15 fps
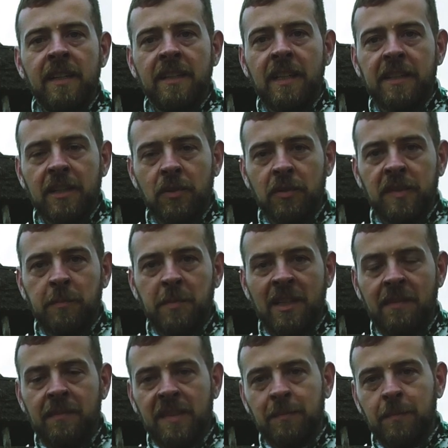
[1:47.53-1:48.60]
dlatego
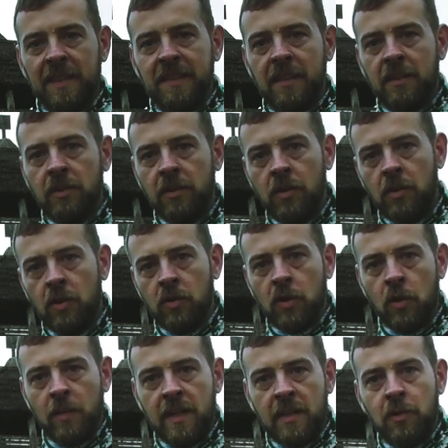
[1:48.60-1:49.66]
zabieram Was spacer
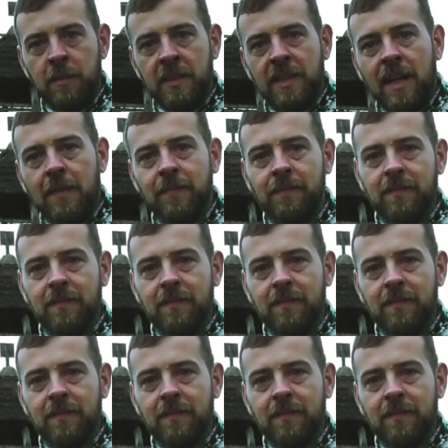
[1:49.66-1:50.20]
dookoła komina.